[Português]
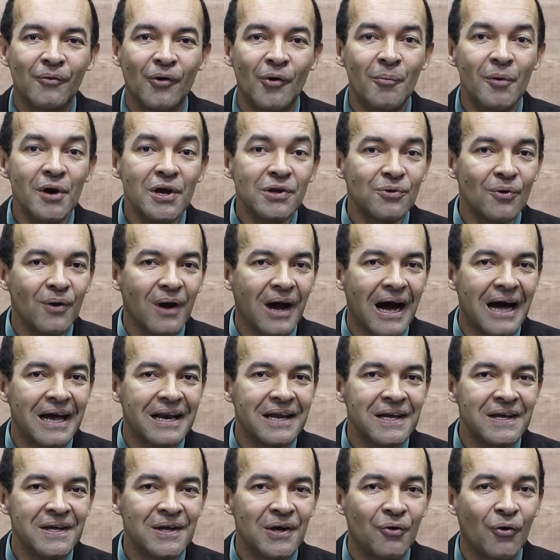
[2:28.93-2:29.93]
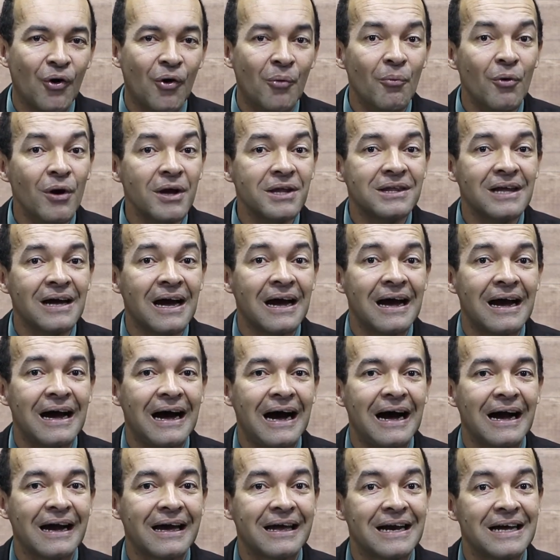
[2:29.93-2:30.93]
com muito carinho, e com muita
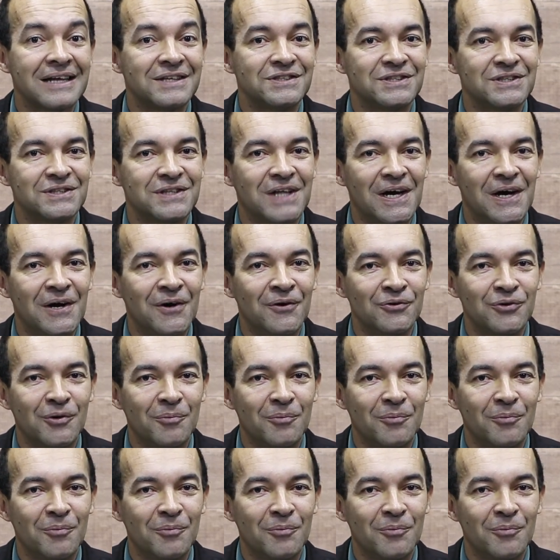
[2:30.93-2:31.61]
gratidão